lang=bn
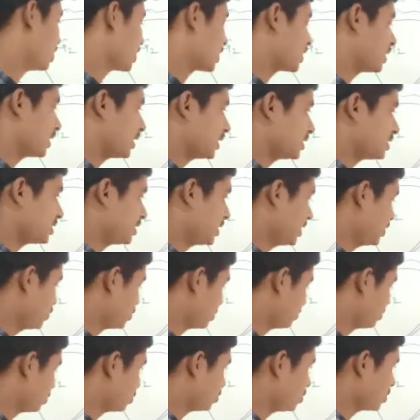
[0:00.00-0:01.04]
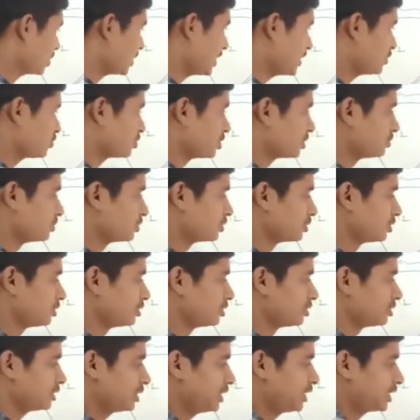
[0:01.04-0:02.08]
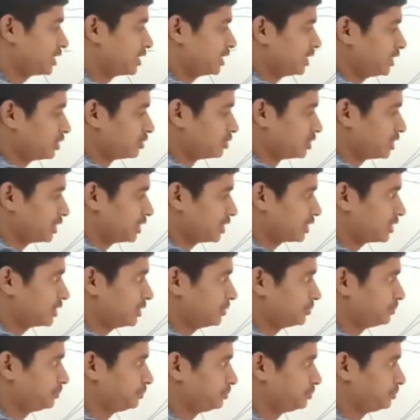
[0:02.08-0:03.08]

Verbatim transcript: দরকার সেই সমস্ত কাজকর্মগুলো এখানে ঘটে থাকে